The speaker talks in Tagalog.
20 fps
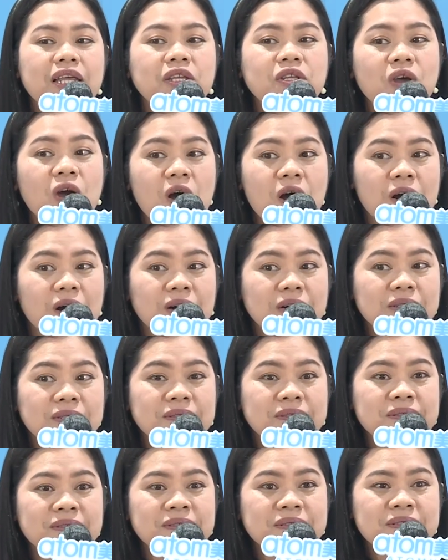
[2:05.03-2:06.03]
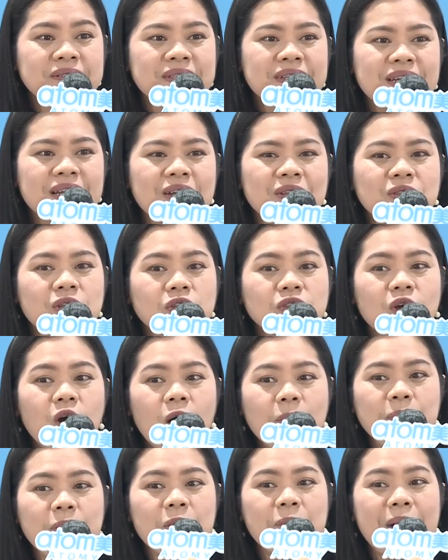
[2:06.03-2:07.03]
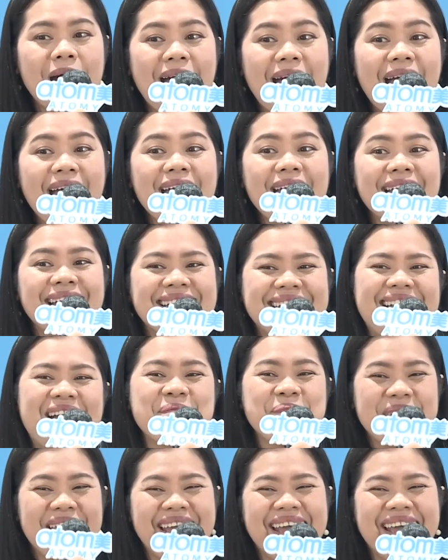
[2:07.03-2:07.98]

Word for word: ninyo? Totoo po ba? Kape?